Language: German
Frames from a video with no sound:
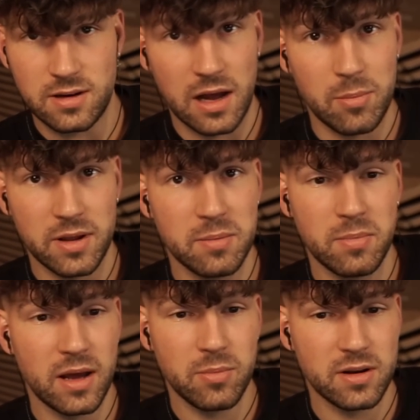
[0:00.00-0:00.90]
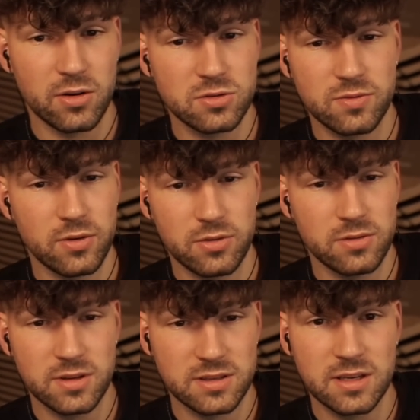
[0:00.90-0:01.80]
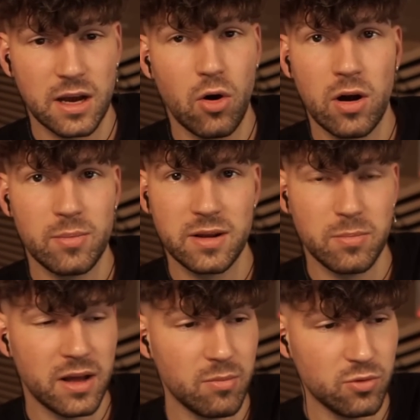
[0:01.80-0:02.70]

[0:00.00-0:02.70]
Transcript: am Leben bleiben. Genauso wollen die Tiere auch am Leben bleiben,